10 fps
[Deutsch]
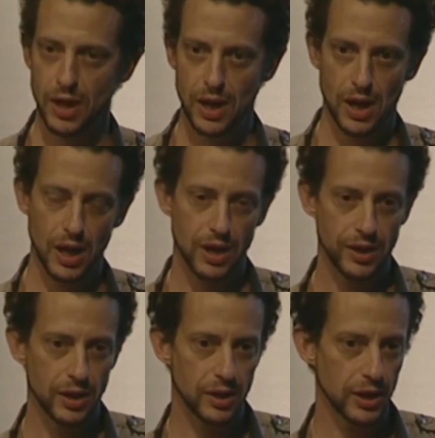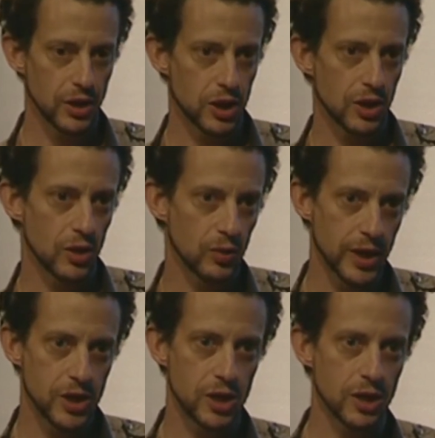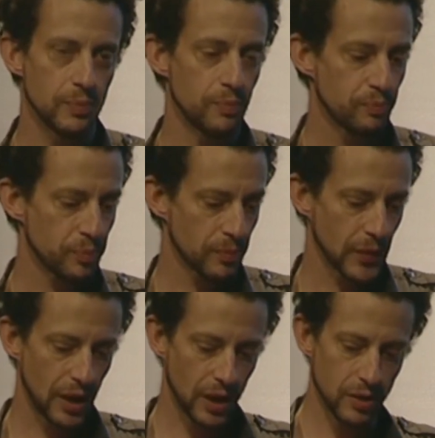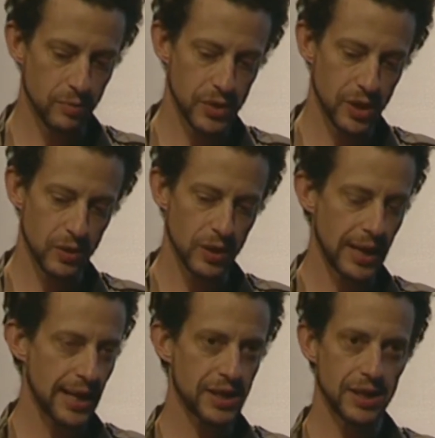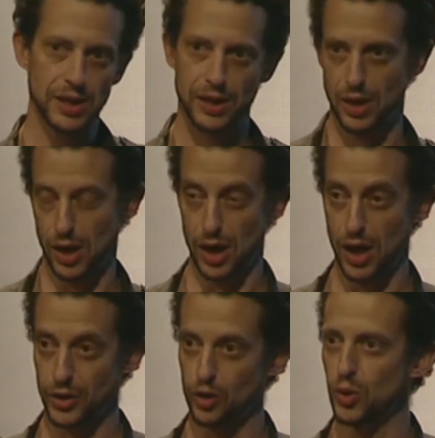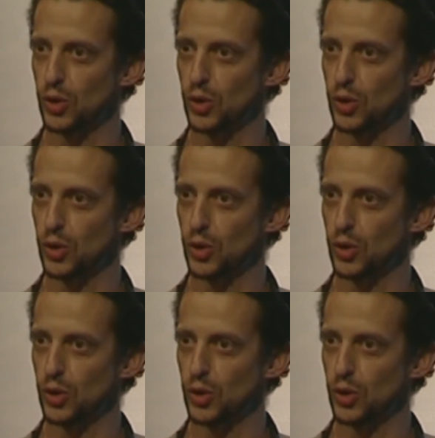Und die Bezeichnung dieses Pilzes ist angeblich die